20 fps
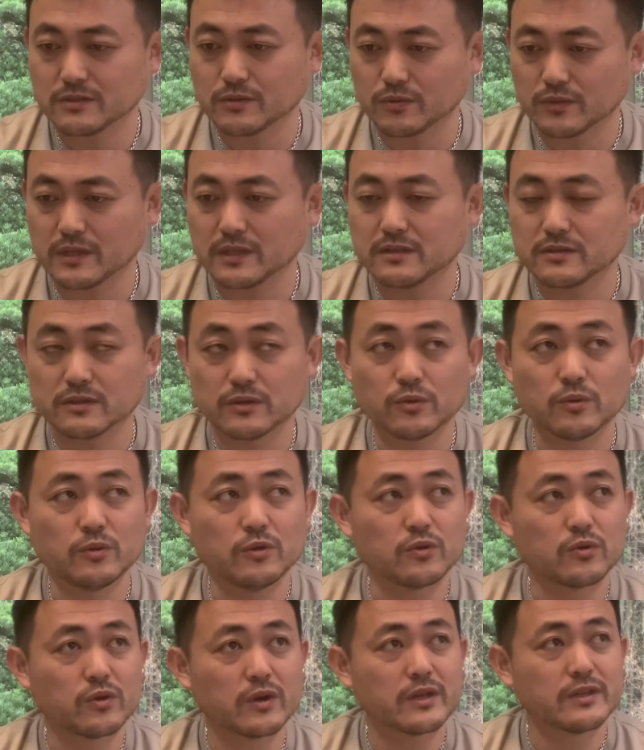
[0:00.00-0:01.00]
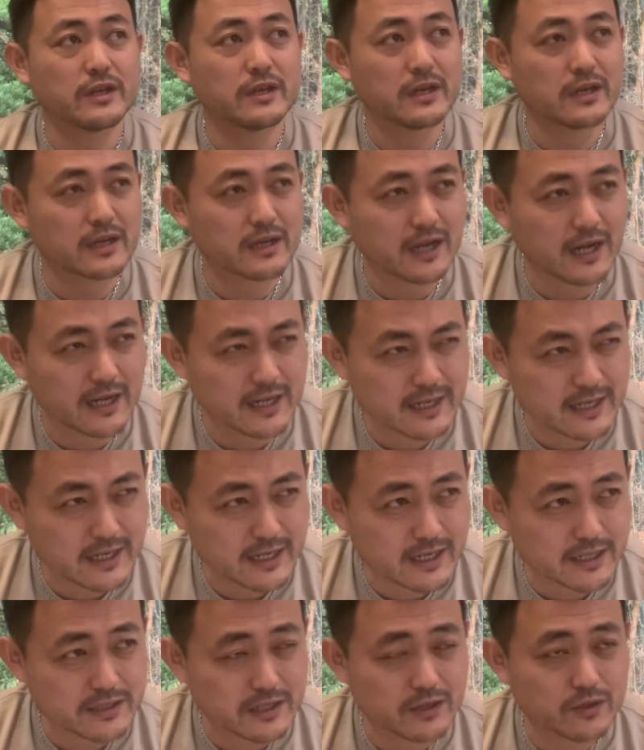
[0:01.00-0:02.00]
ということなんですけど、これね、考
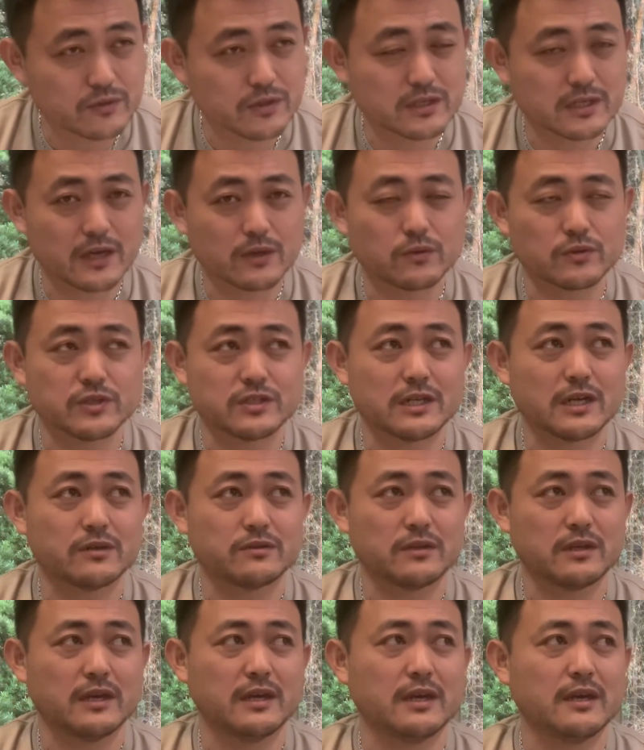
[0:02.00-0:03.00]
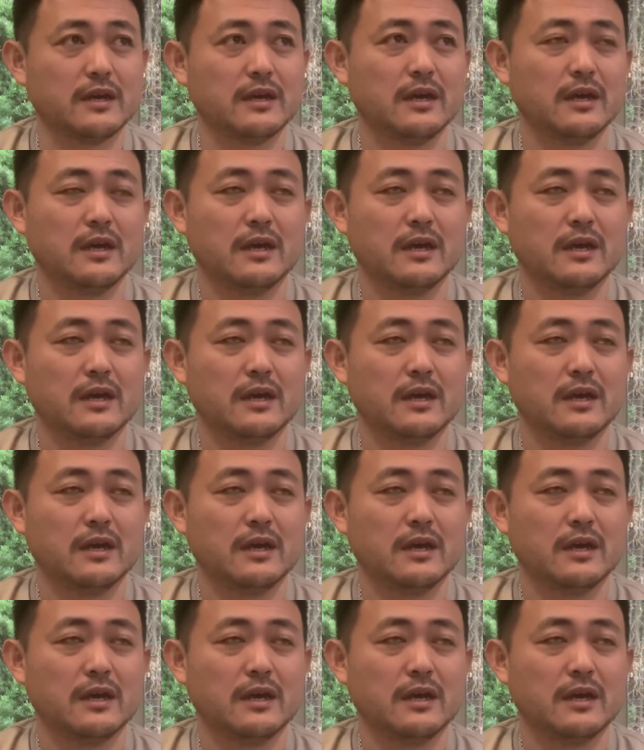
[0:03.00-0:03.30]
え方によって結構違くて、